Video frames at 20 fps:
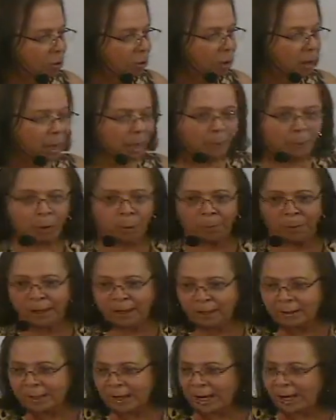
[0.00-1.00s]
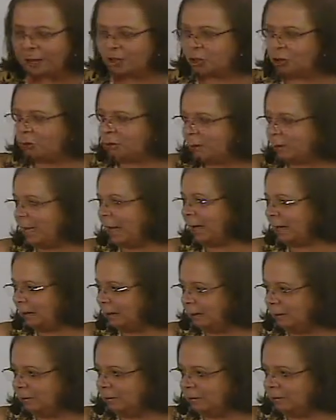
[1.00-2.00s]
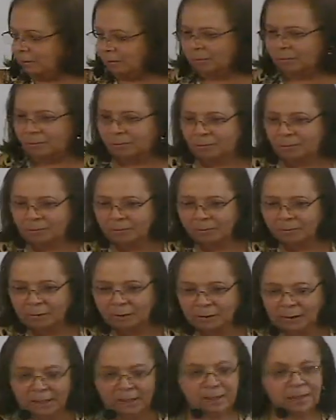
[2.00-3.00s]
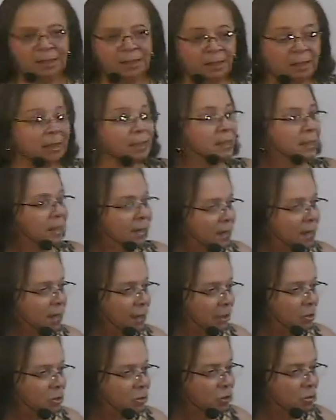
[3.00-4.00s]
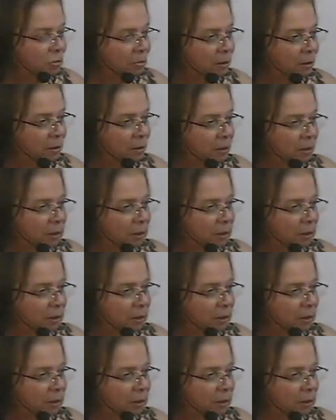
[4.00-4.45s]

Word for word: Qual é a propriedade do nada? Que, que seria isso?